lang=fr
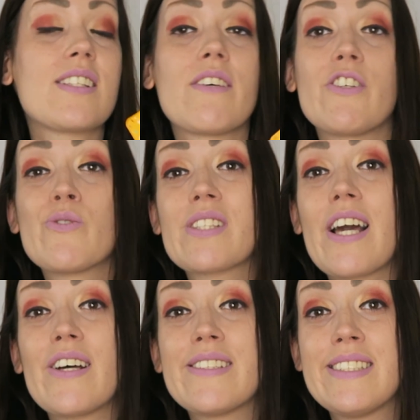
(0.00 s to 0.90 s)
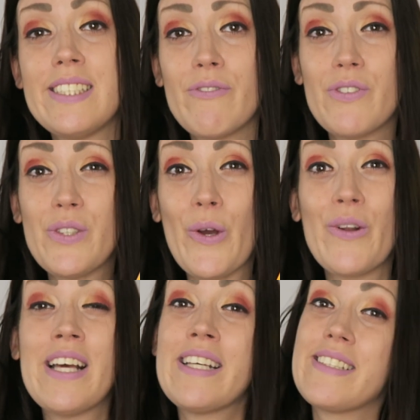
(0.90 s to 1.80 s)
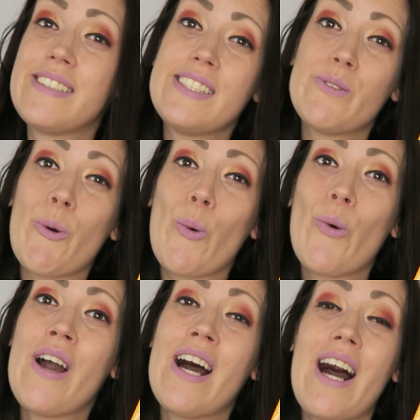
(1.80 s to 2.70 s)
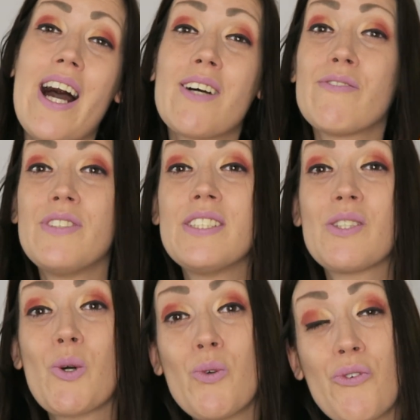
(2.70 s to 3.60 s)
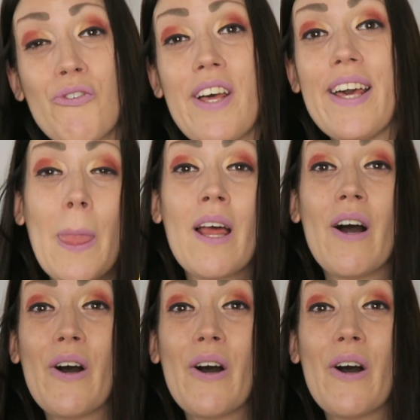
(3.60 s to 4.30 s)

Ça va jusqu'à 10 filleuls, 10 euros à vie offert.